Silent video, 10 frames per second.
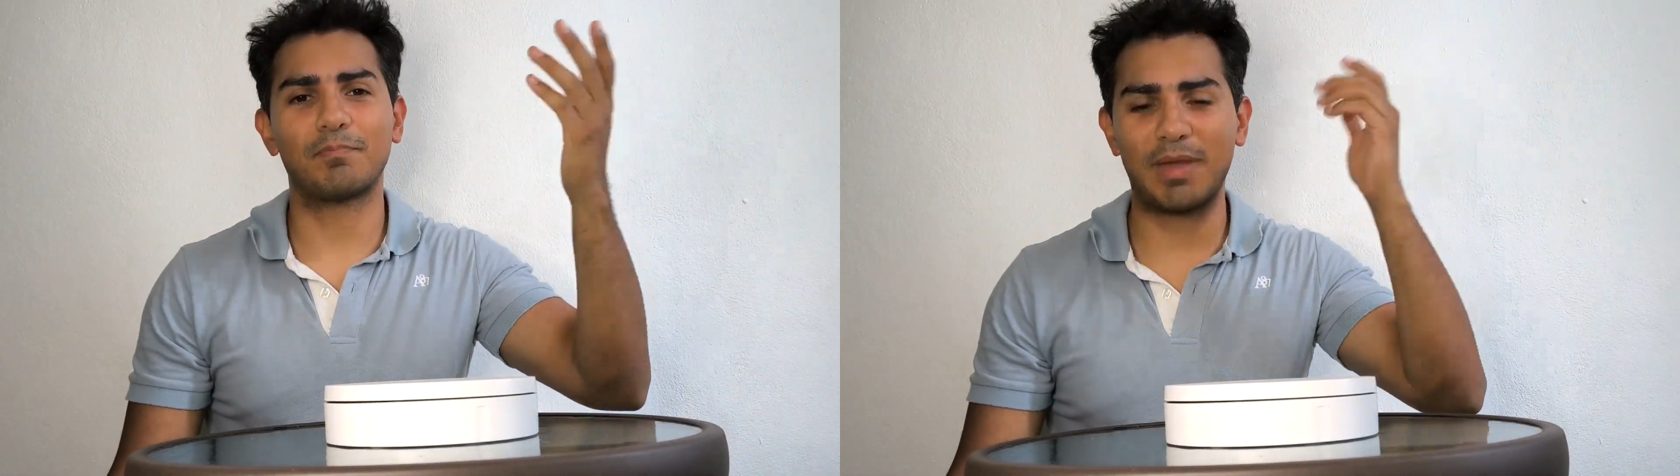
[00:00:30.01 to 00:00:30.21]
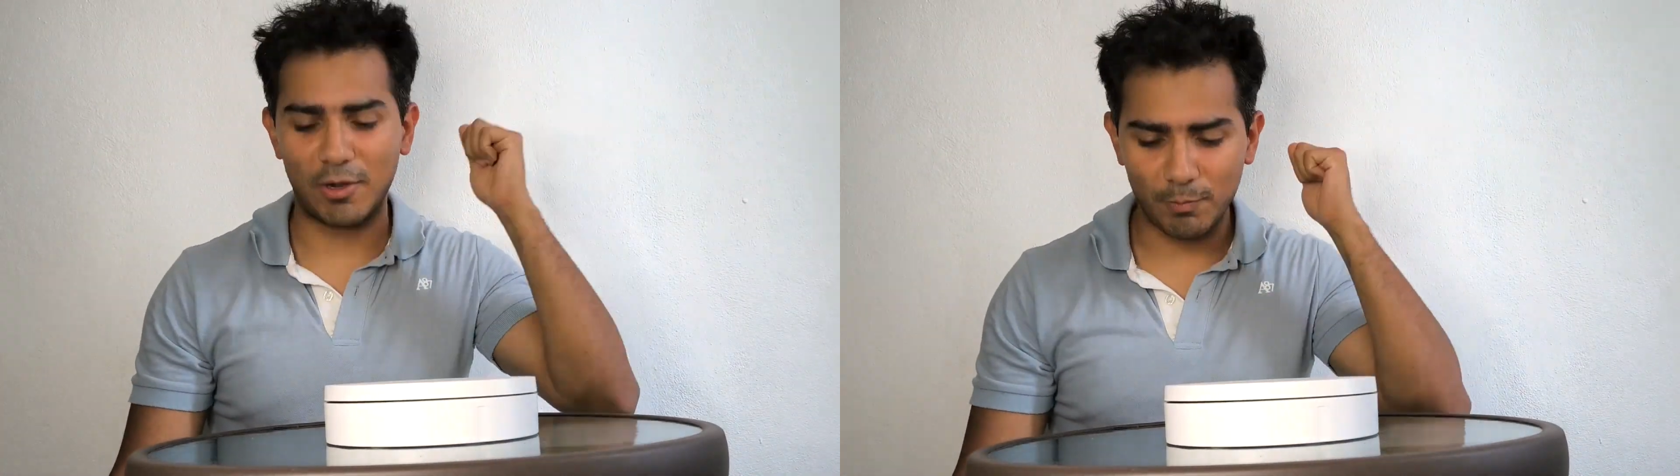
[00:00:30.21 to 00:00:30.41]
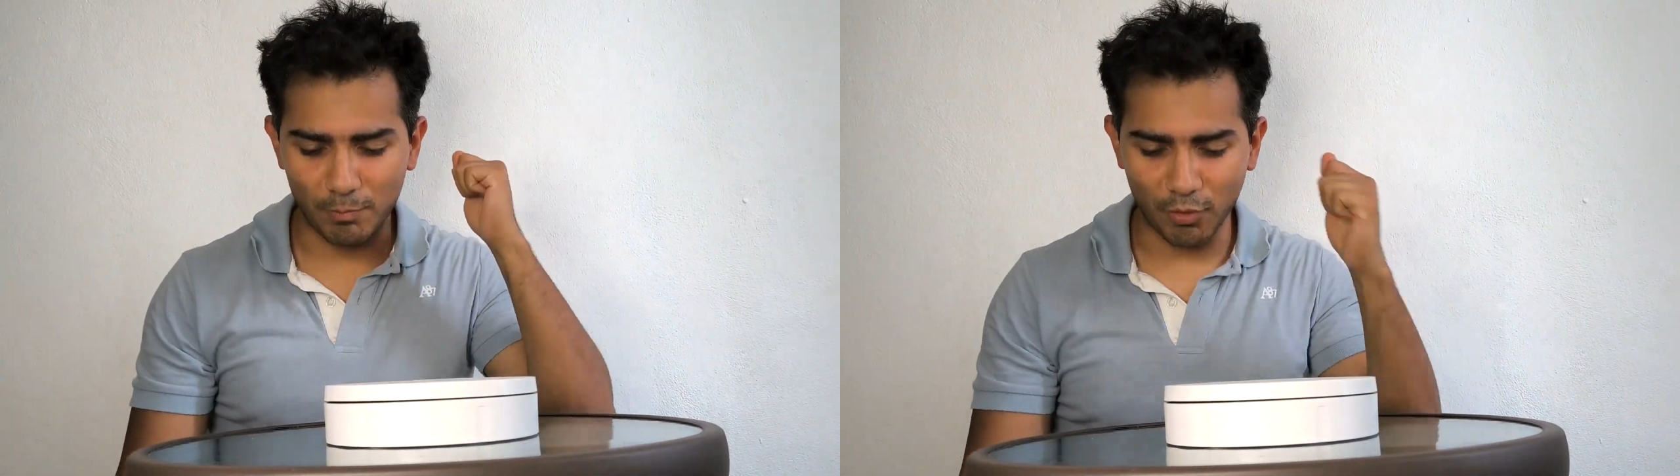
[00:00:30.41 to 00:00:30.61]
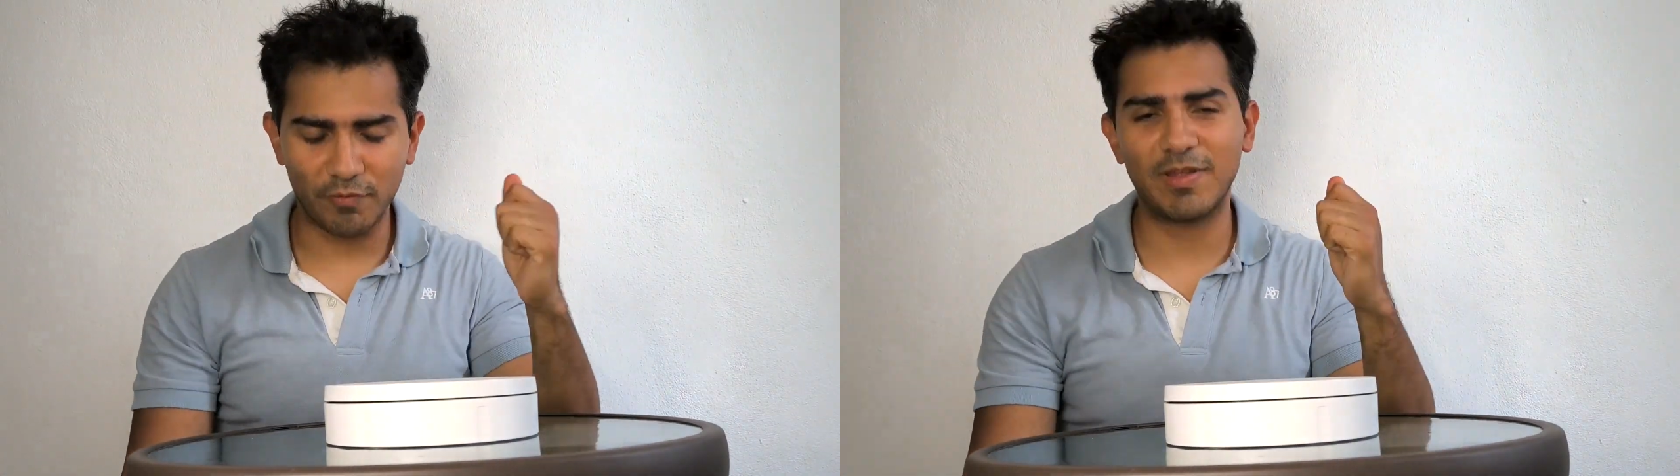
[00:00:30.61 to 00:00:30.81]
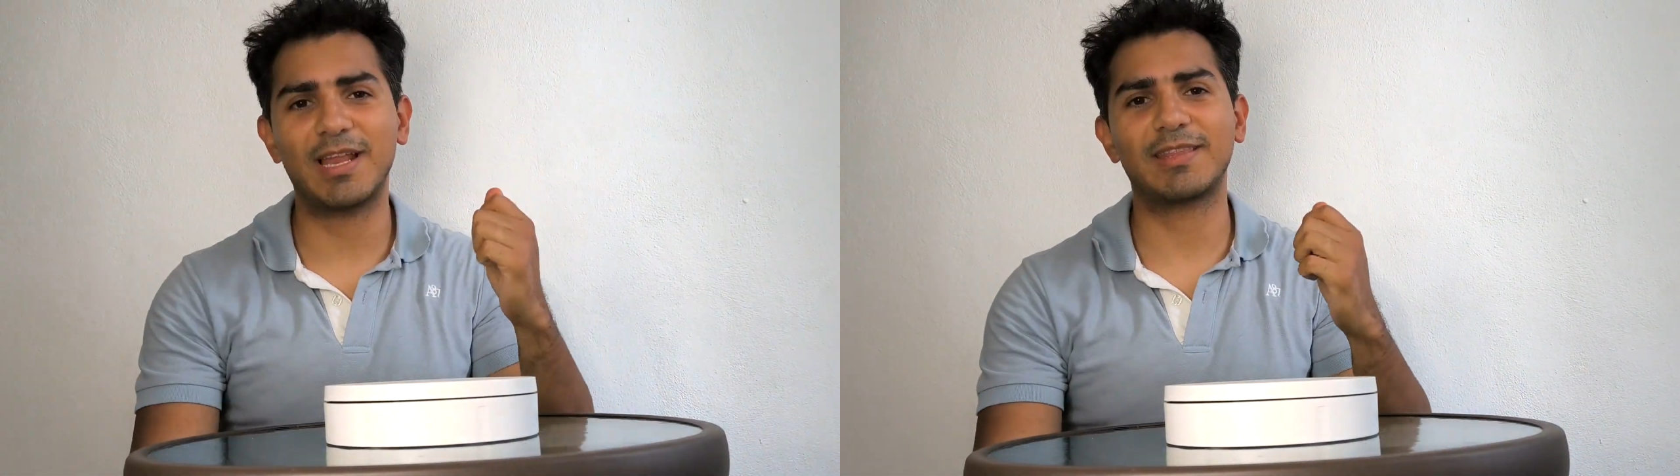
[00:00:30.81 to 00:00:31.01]
pero
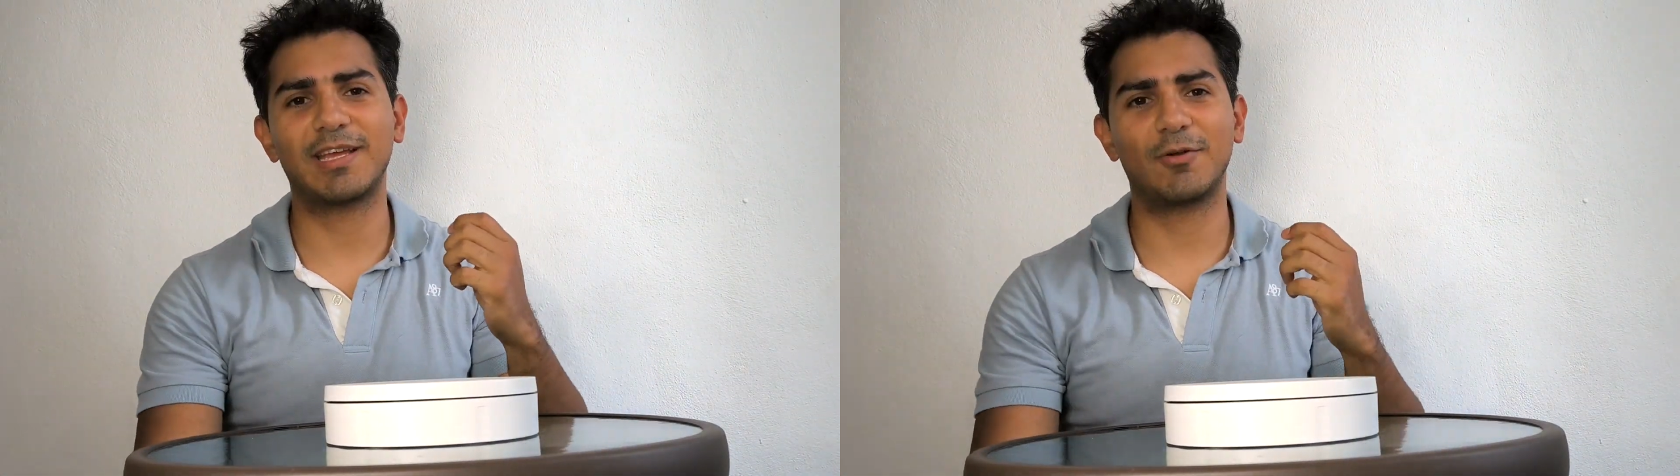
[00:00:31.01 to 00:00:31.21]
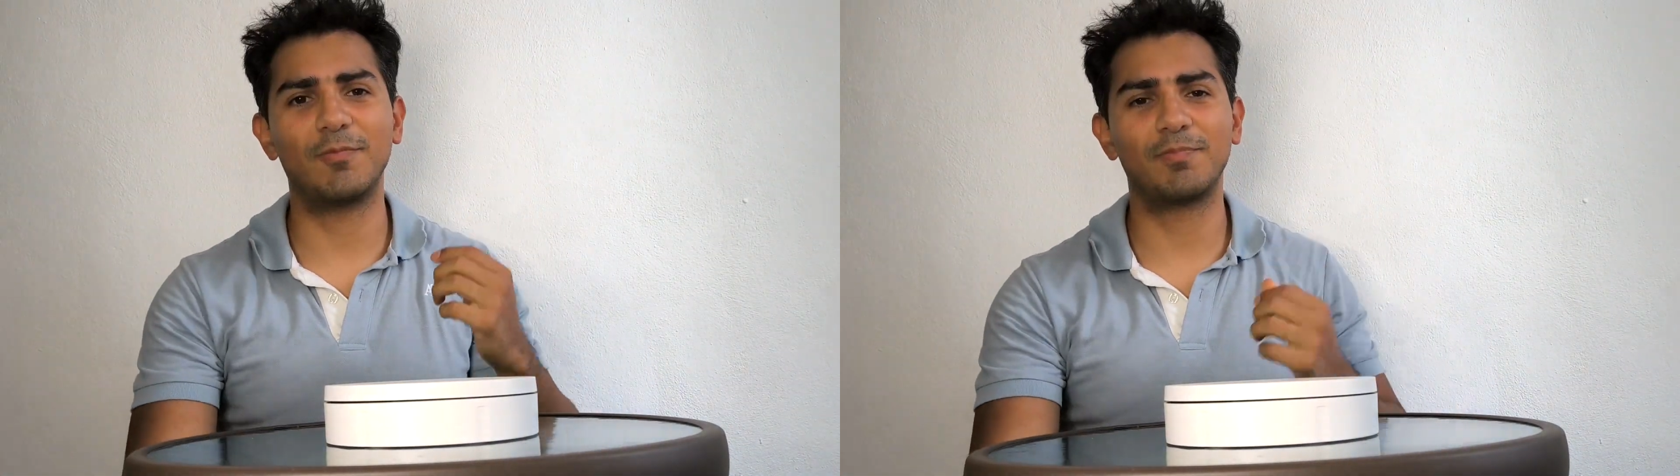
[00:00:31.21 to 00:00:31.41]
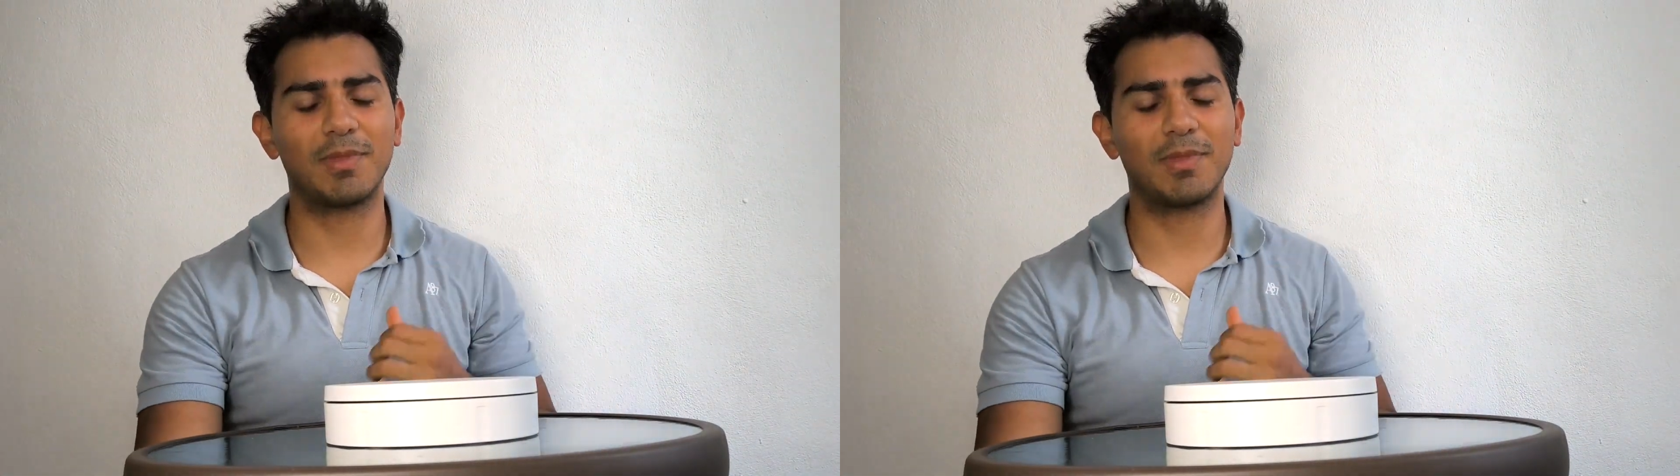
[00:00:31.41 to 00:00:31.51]
por fin la tengo.